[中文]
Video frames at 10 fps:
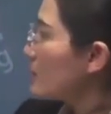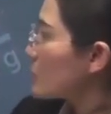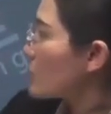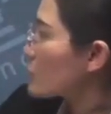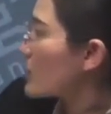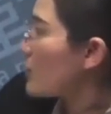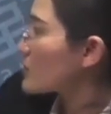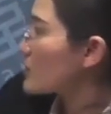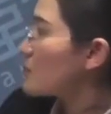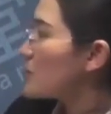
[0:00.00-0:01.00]
像治疗
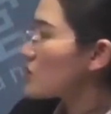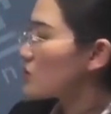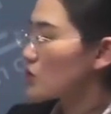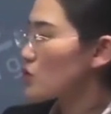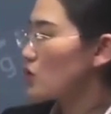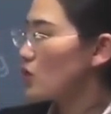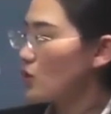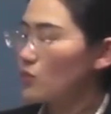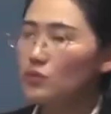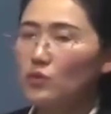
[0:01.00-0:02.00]
这些病症的时
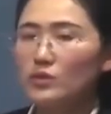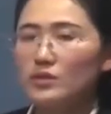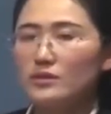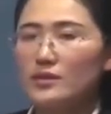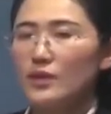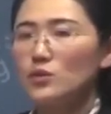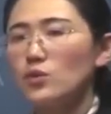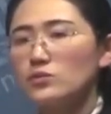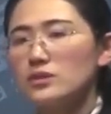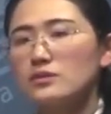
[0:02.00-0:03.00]
候，都可以采
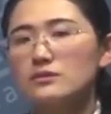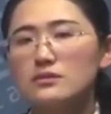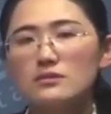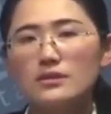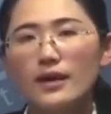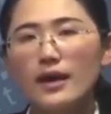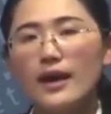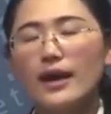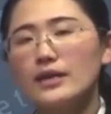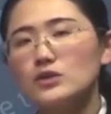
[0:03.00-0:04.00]
用针刺
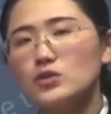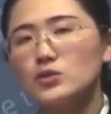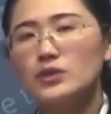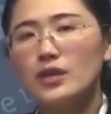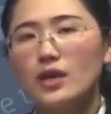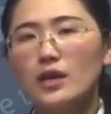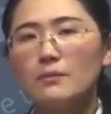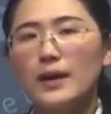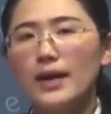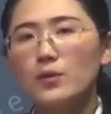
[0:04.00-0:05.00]
呀、艾灸呀、
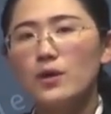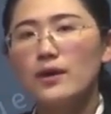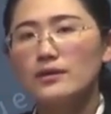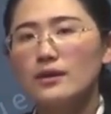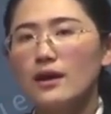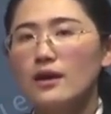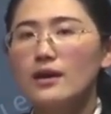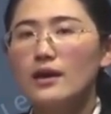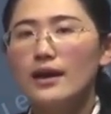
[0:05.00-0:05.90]
拔罐啊、